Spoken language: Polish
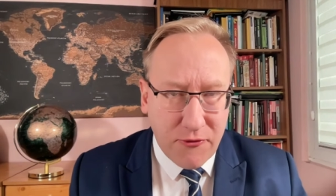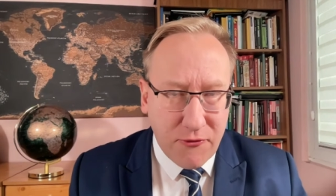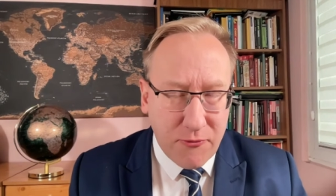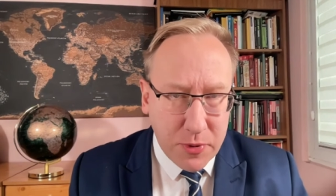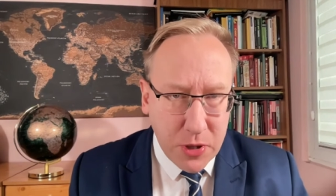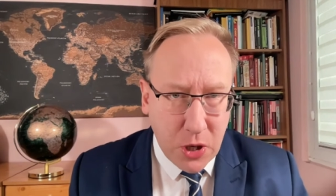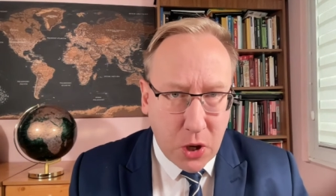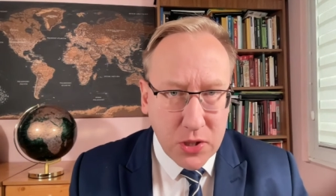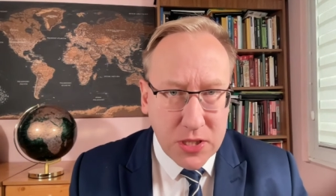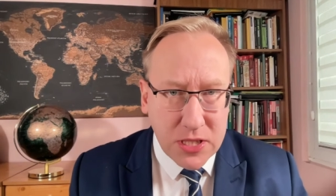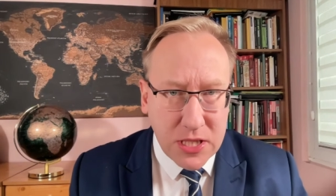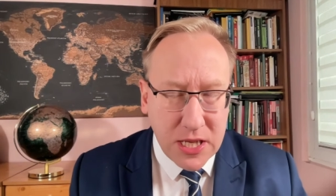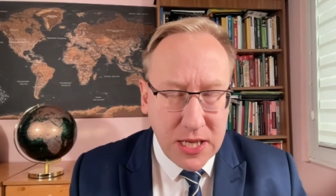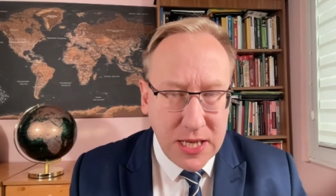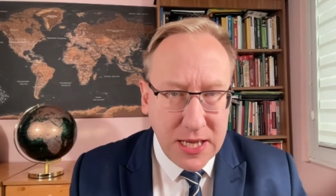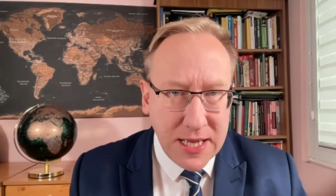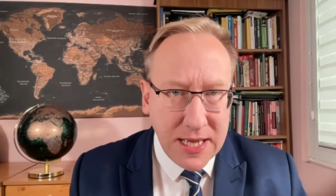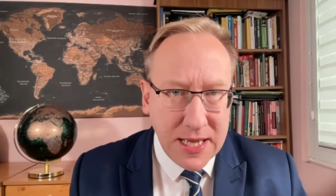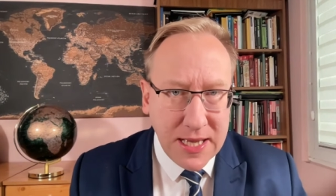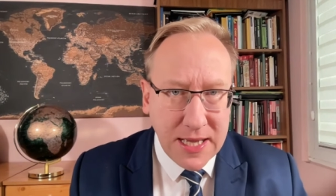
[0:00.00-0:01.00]
Wprost
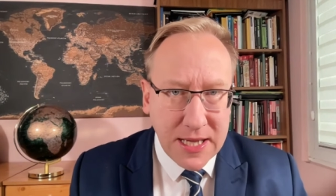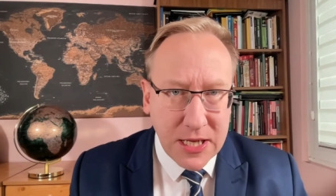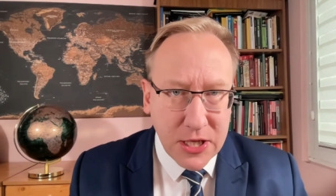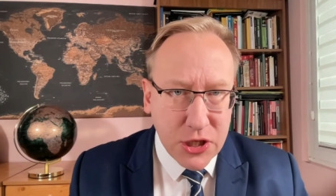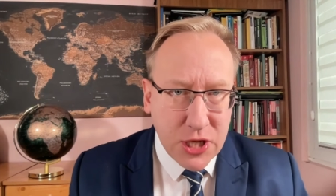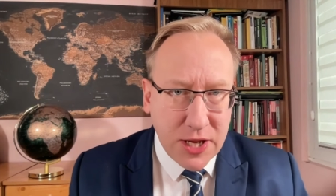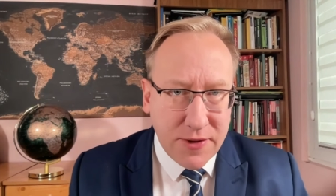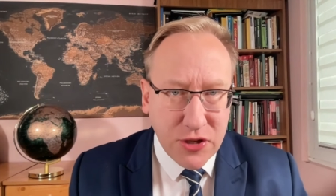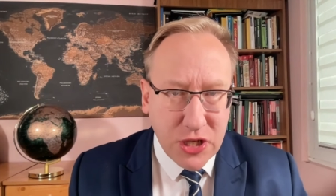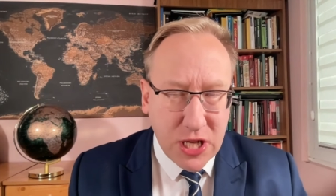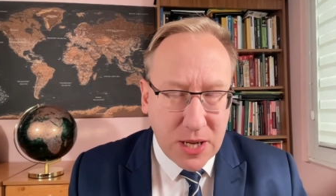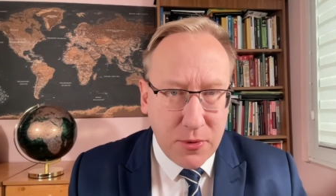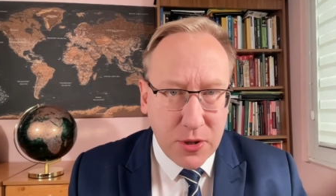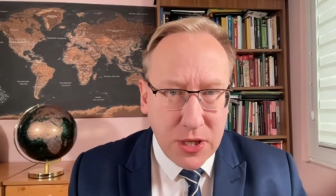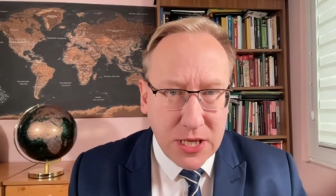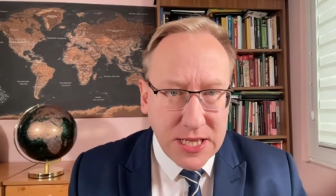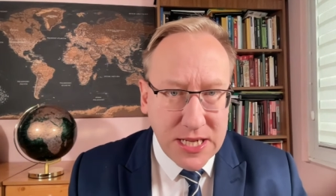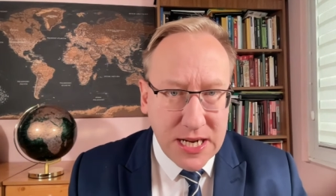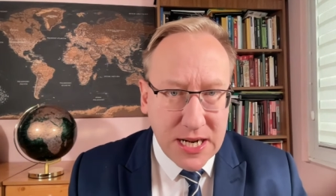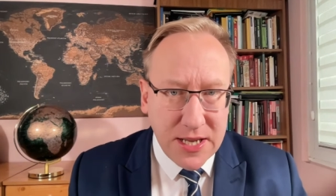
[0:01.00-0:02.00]
szef sztabu
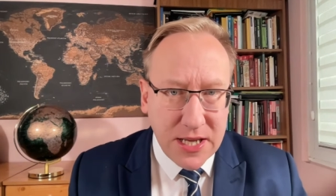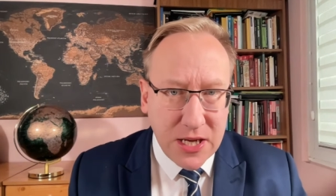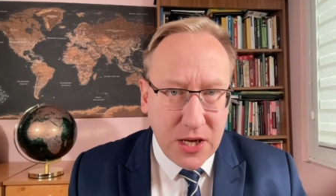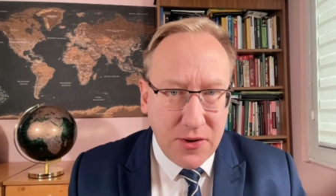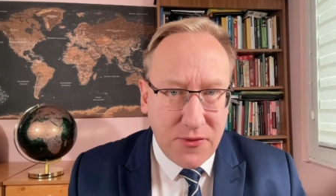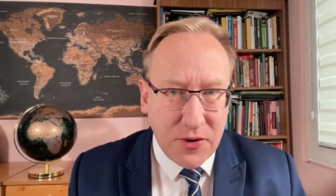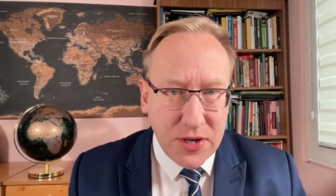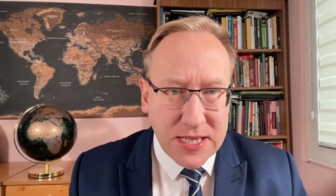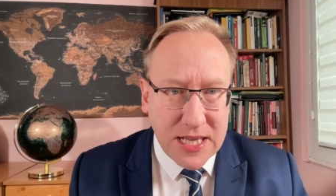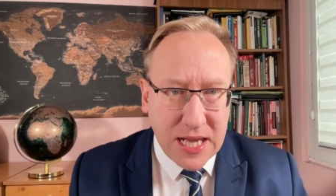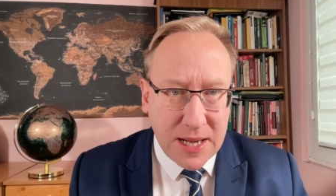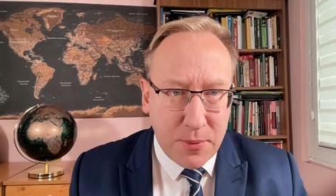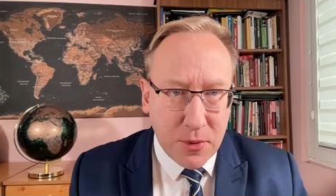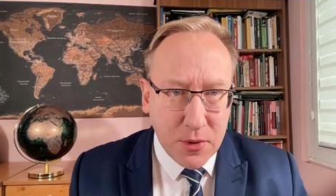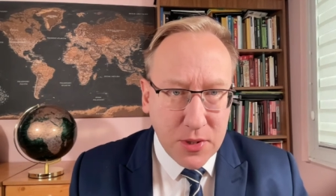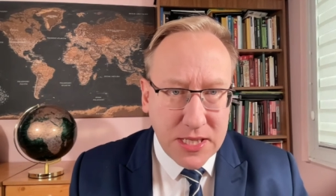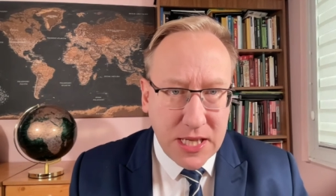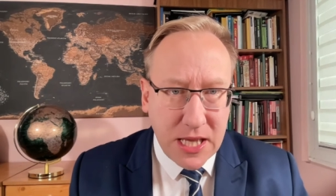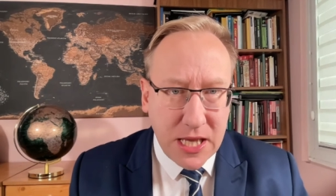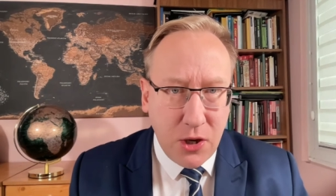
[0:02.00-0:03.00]
generalnego Wojska
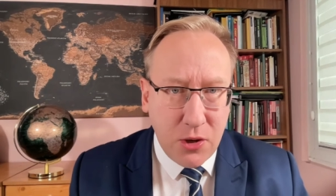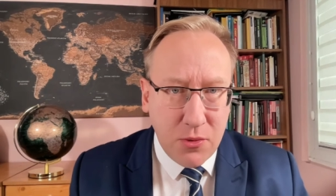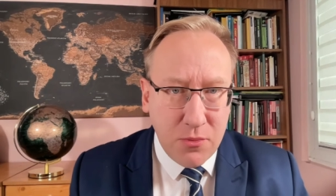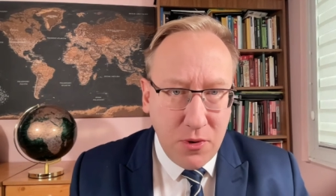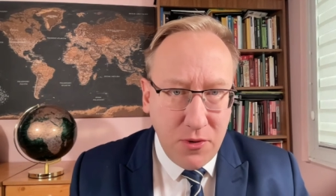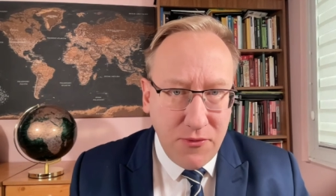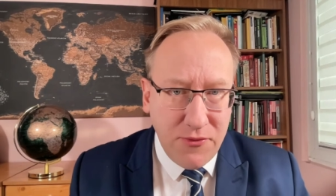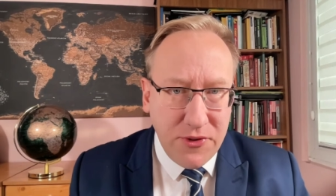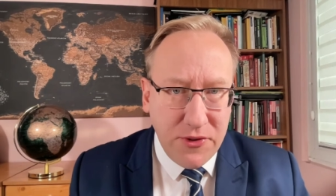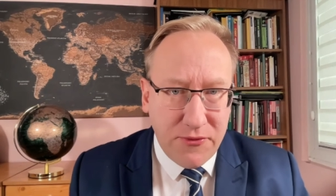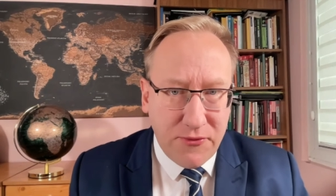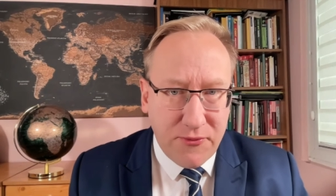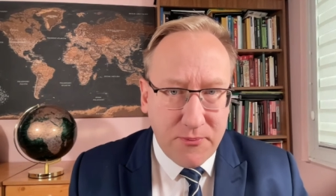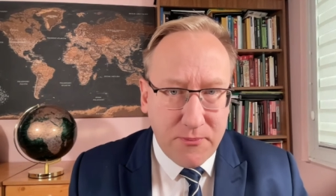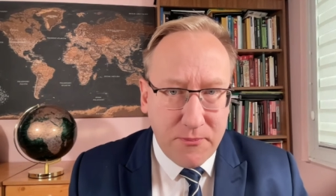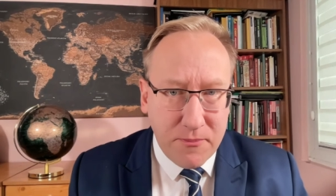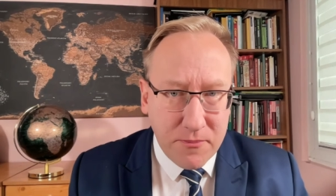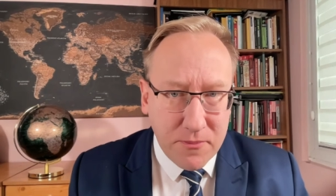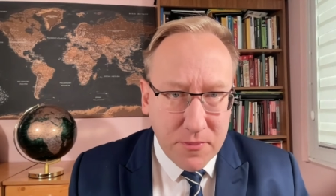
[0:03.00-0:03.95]
Polskiego mówi w